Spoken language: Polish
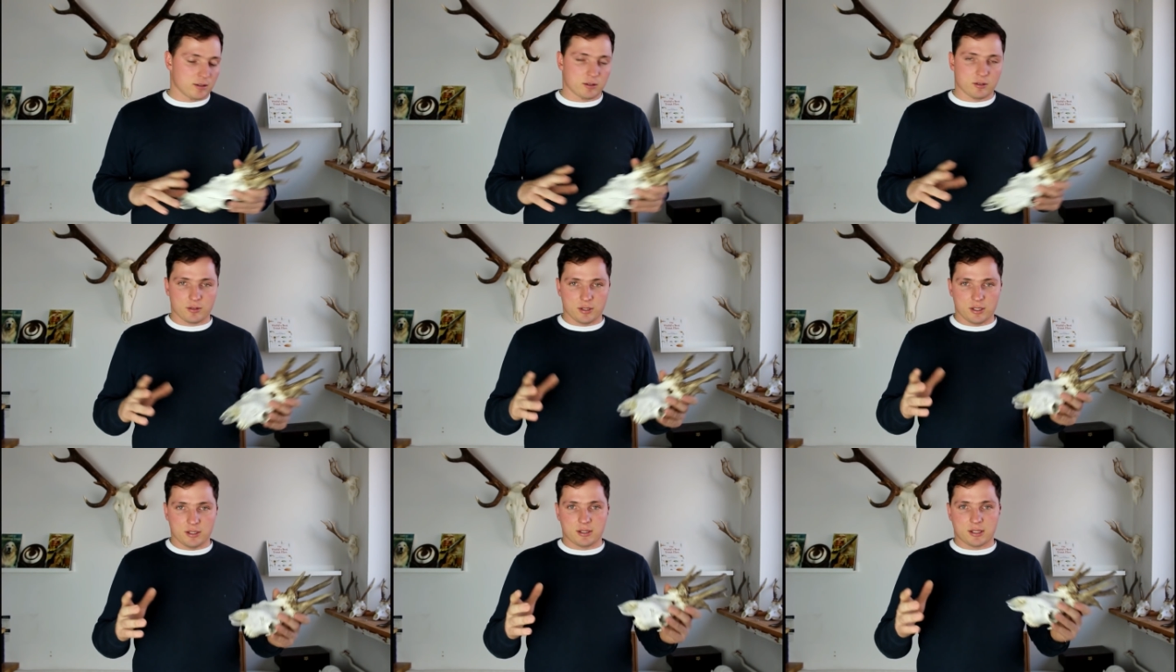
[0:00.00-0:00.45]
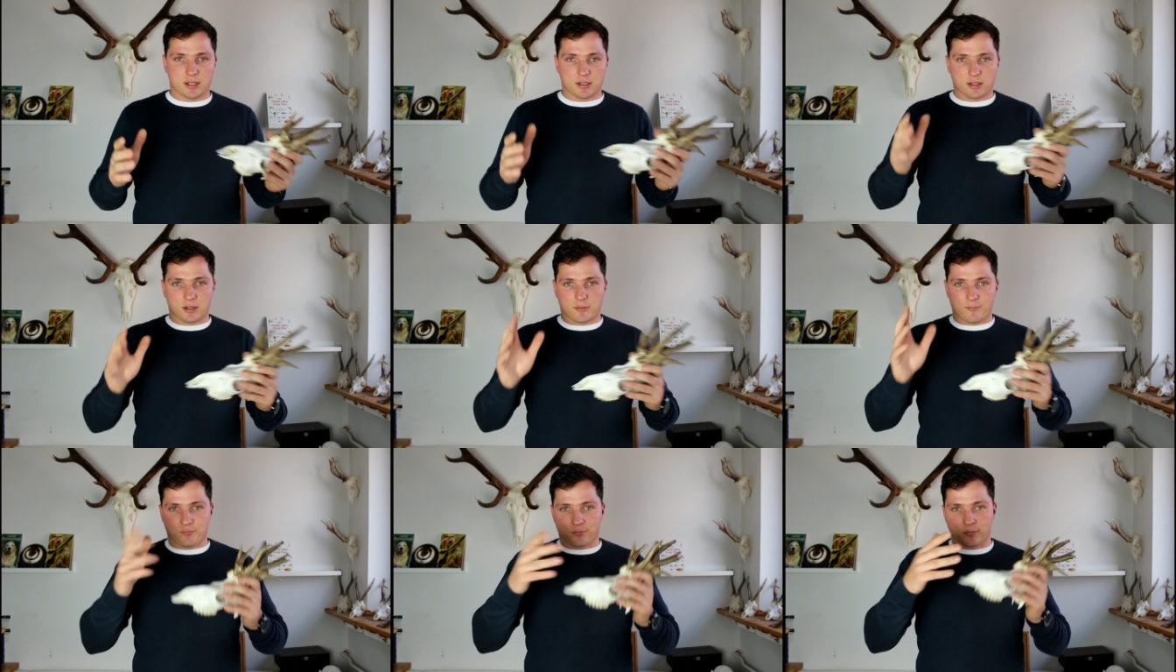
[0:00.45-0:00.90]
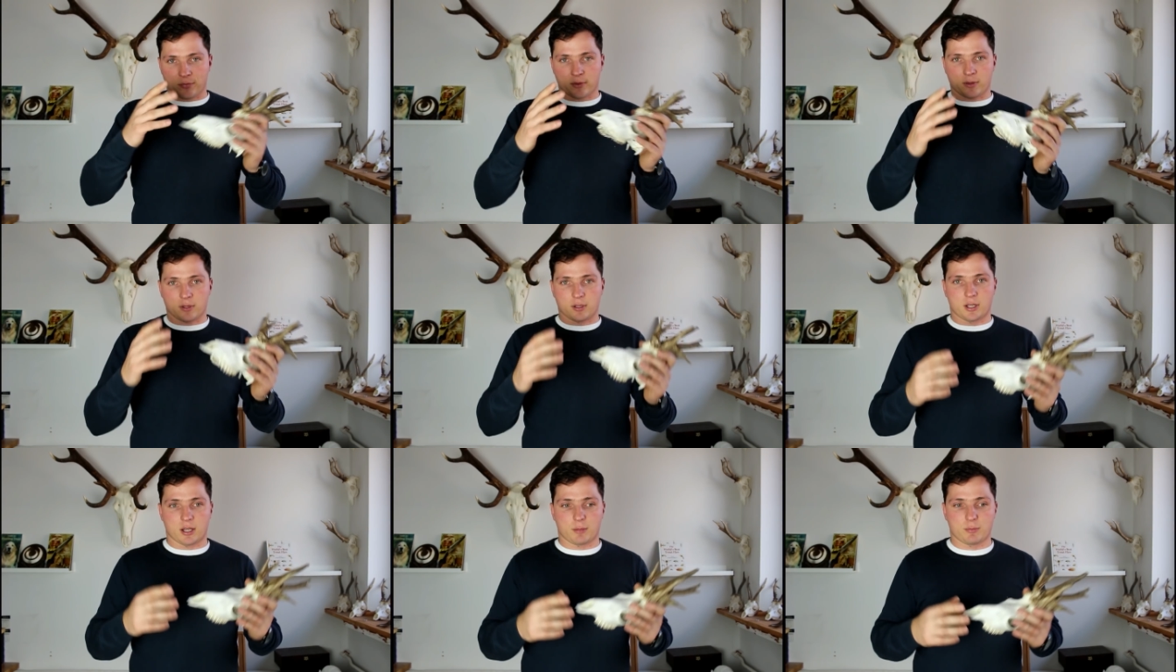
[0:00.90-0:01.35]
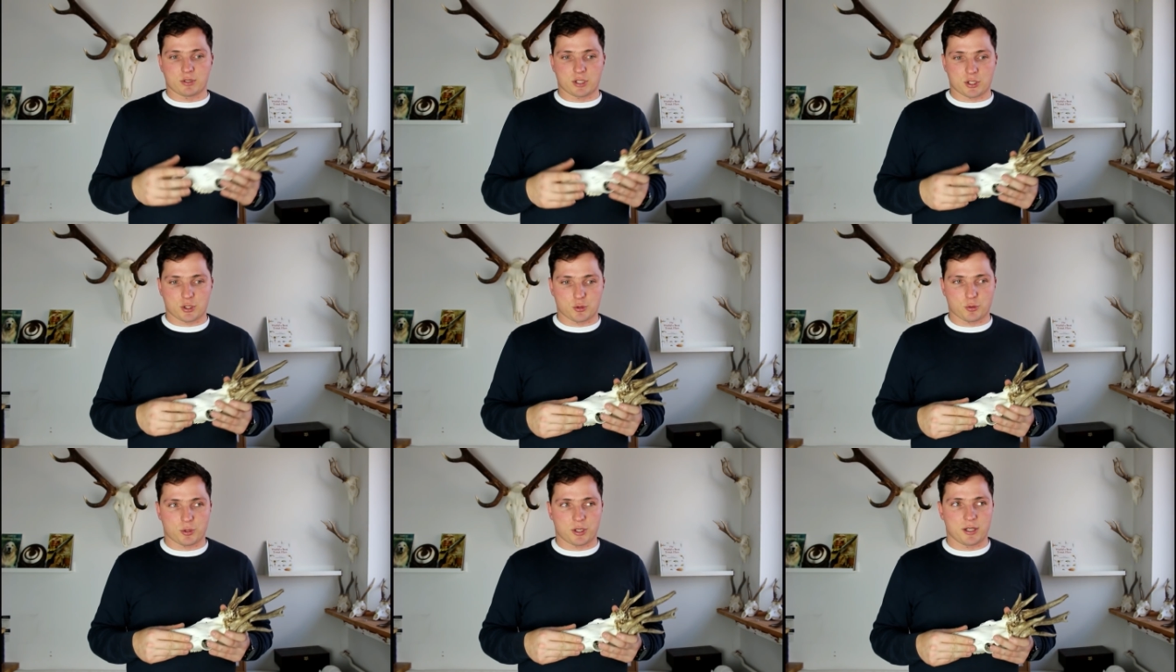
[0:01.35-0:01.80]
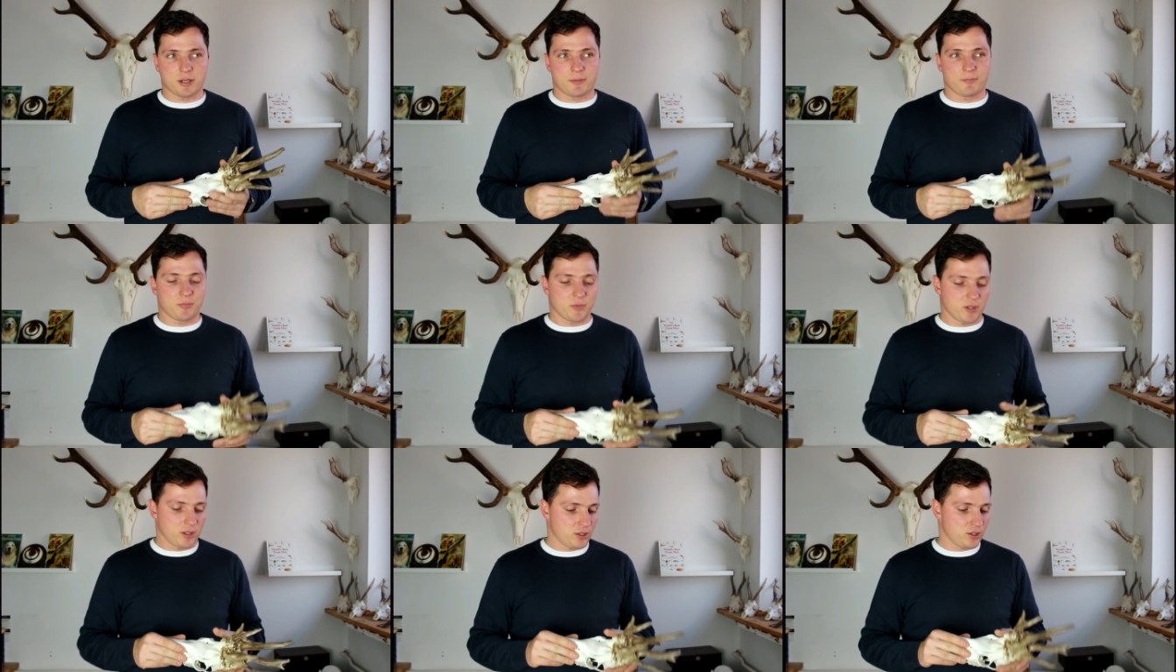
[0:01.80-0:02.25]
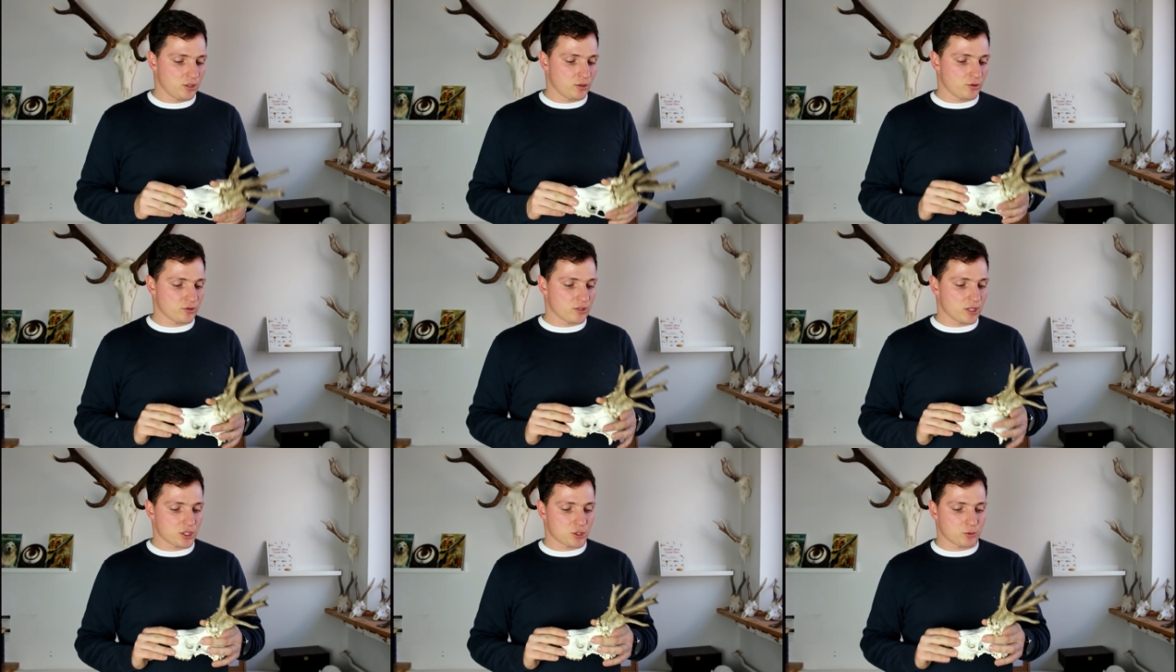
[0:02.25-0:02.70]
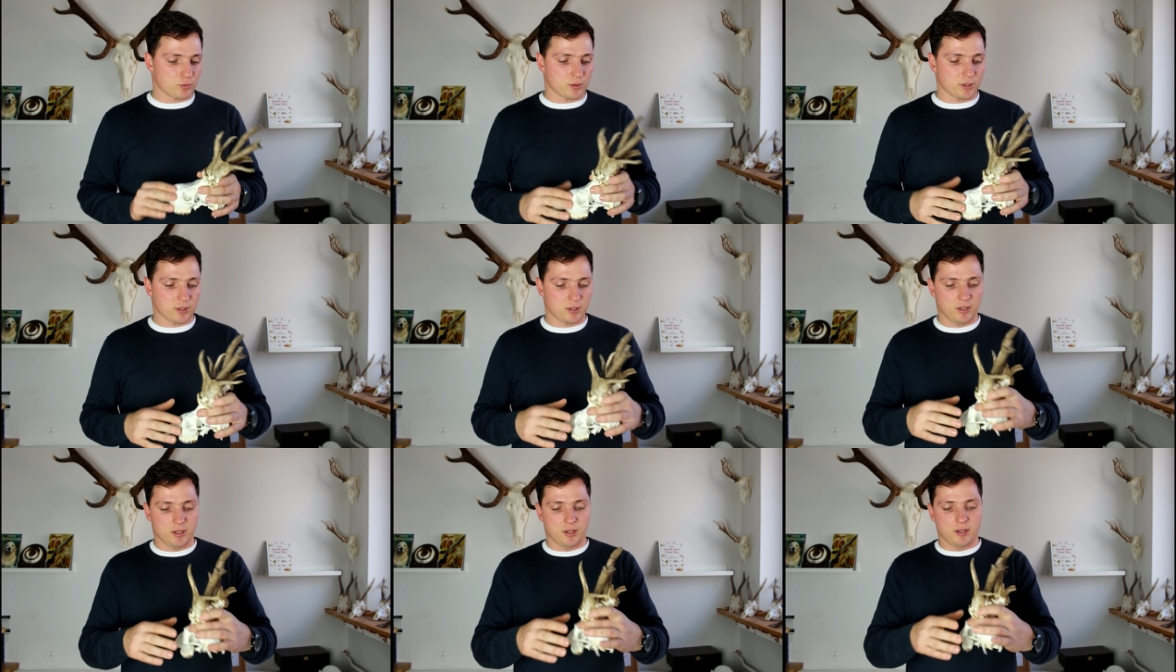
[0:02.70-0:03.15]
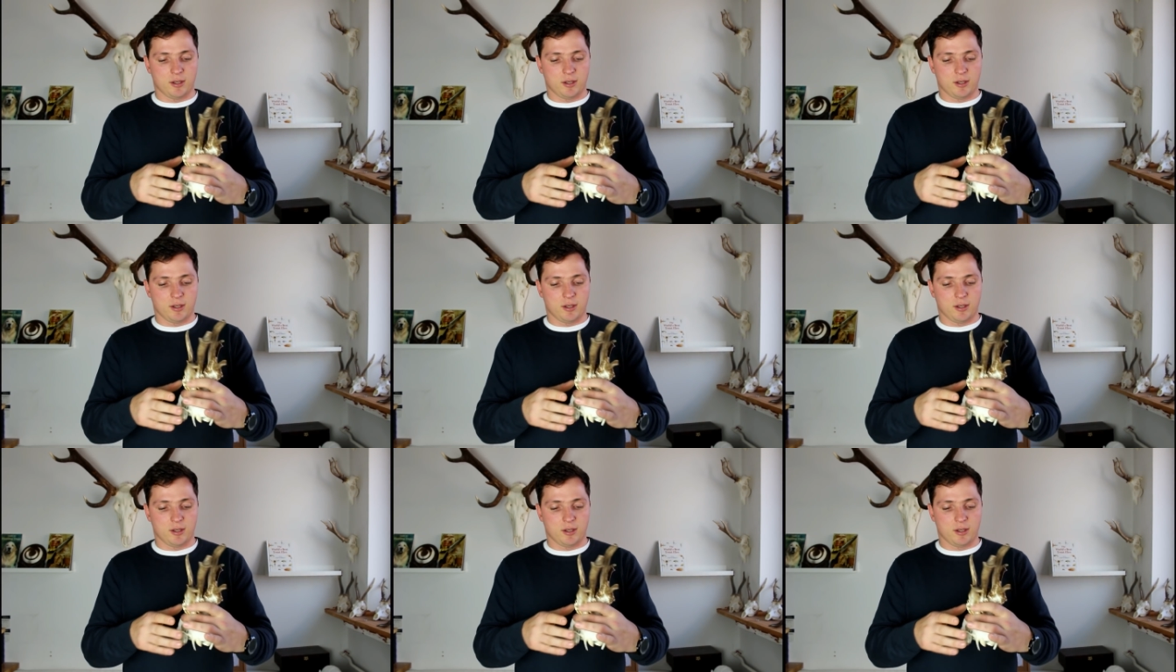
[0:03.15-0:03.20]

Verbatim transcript: No i te, no jakby te sztuki się rozeszły.